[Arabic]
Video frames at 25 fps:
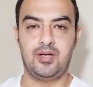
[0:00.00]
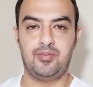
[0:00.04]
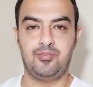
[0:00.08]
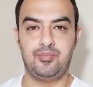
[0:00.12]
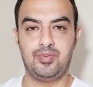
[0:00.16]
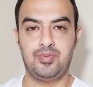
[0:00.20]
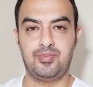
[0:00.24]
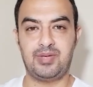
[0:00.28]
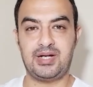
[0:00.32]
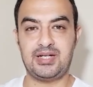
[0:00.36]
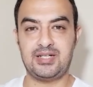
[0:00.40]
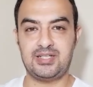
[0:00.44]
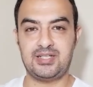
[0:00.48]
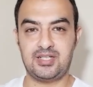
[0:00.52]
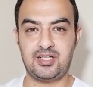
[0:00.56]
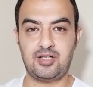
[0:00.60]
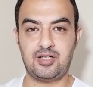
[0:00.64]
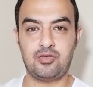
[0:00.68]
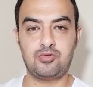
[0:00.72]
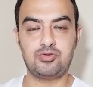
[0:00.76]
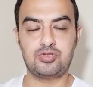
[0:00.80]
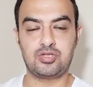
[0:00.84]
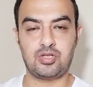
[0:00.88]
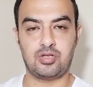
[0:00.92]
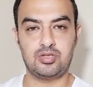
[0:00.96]
بمعنى ان انا
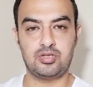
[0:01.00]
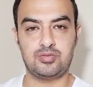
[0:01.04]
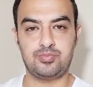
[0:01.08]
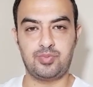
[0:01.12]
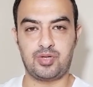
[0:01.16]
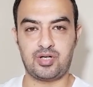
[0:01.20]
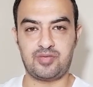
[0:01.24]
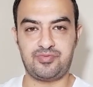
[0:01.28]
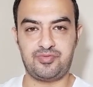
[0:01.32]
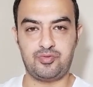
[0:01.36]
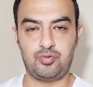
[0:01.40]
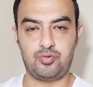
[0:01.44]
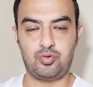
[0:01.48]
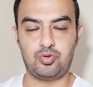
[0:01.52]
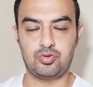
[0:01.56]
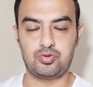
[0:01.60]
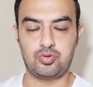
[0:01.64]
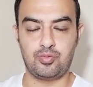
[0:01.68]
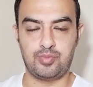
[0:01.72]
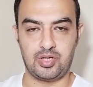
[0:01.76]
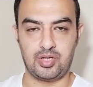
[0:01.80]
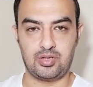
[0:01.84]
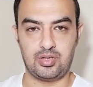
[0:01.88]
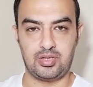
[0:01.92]
كنت قريت مره في الكتب